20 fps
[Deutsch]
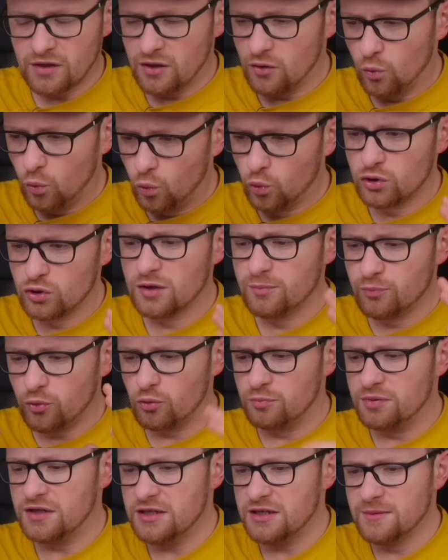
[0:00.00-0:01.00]
ohne
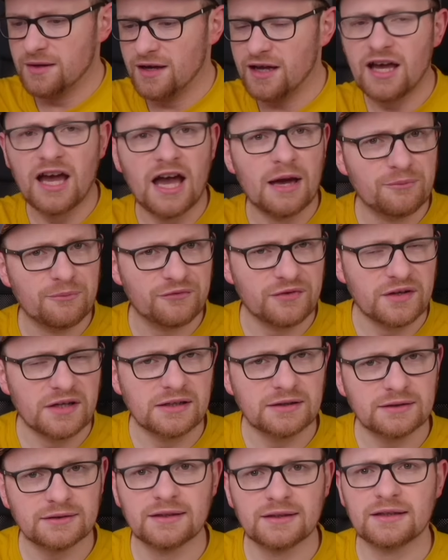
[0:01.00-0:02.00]
Probleme
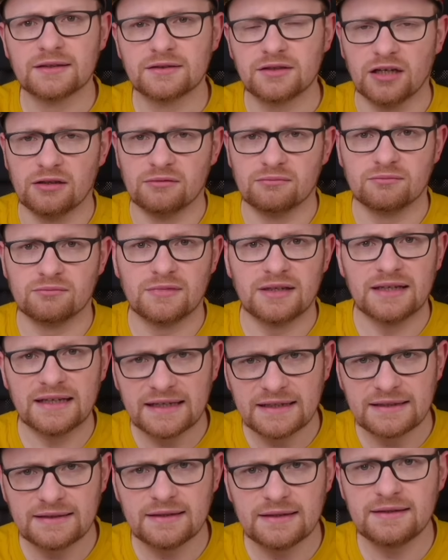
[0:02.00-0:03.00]
empfehlen kann
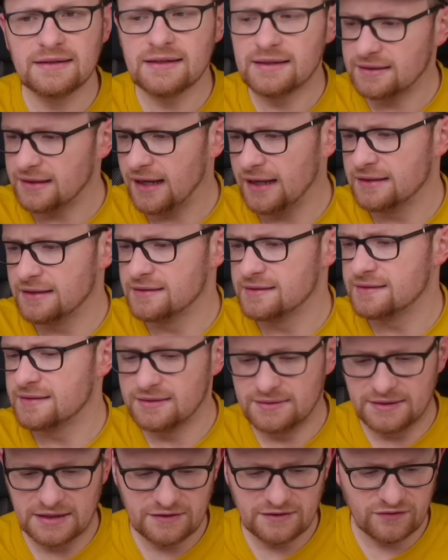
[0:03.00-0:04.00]
richtig
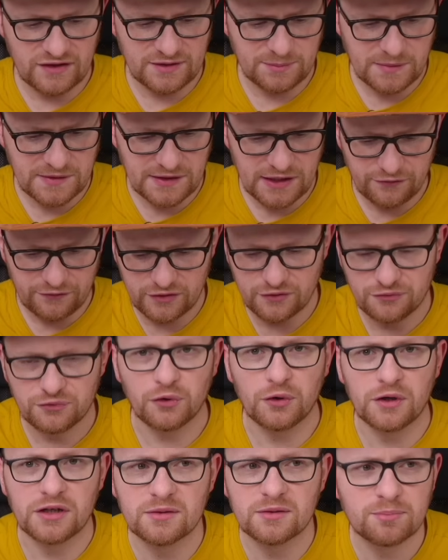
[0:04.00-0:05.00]
geiles Ding, was mir sehr viel
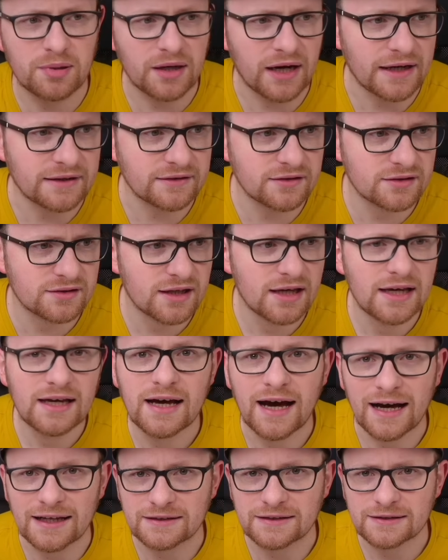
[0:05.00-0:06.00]
Freude bereitet
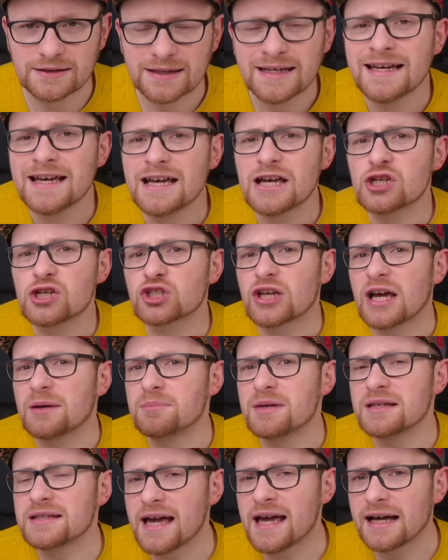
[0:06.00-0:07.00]
hat.
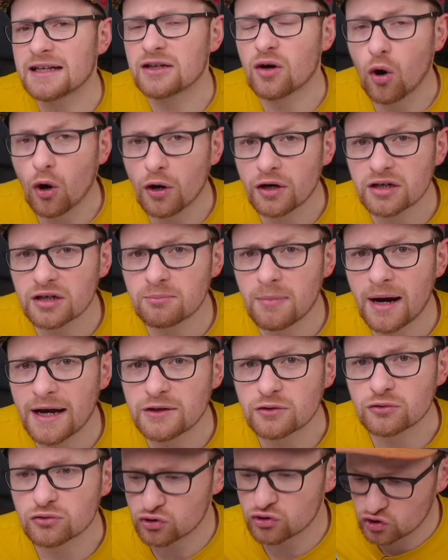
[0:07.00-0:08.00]
Schreibt mir gerne eure
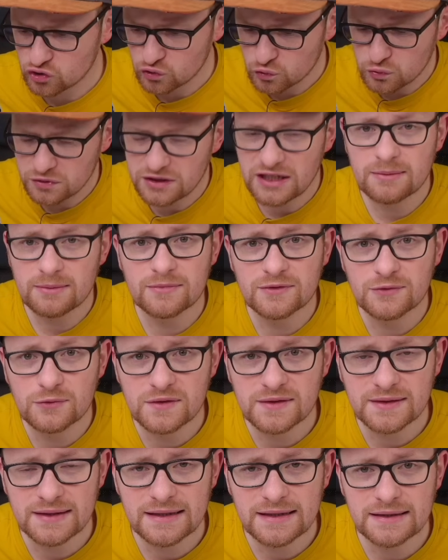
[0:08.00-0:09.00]
Meinung zu dem
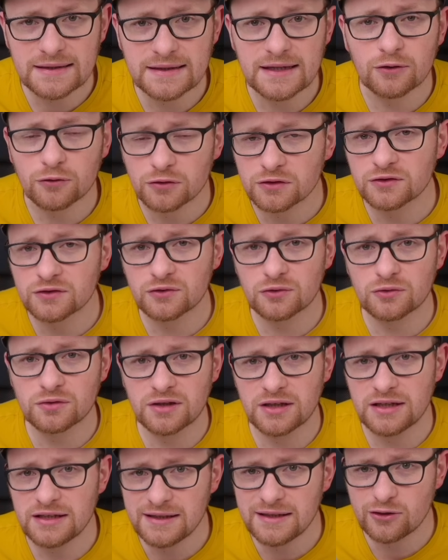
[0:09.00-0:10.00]
süßen Ding hier unten
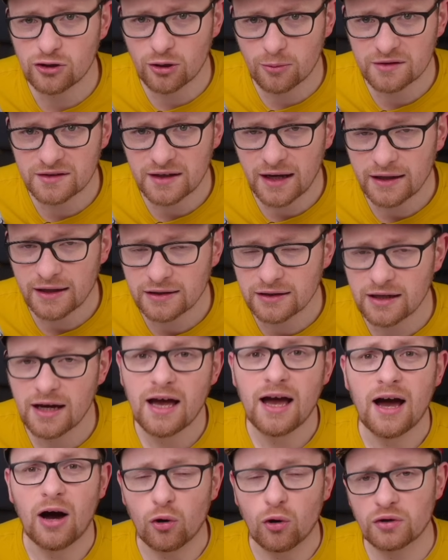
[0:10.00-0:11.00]
drunter in die Kommentare.
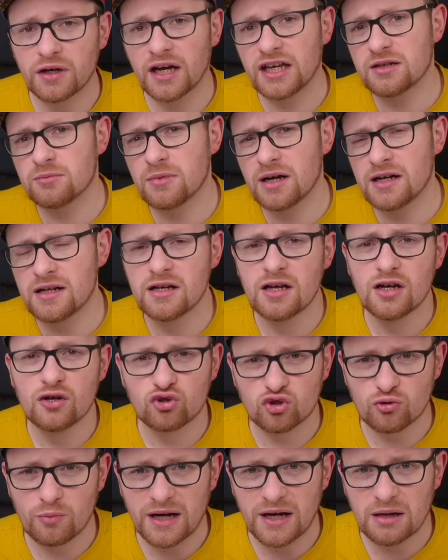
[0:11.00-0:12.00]
Auch gerne mal
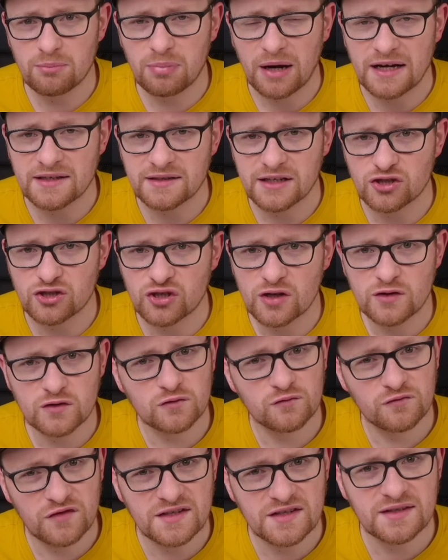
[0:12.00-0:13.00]
zu meiner
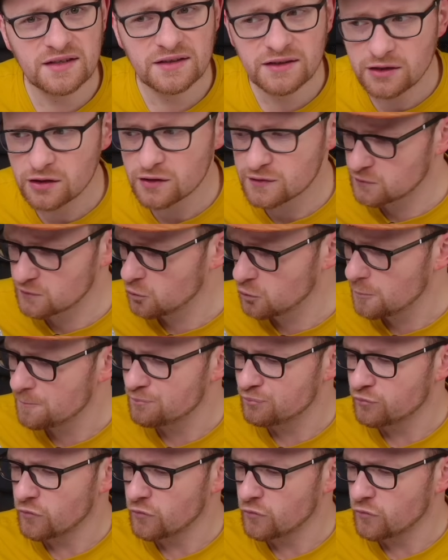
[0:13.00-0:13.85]
Preiseinschätzung. Wie seht ihr das so?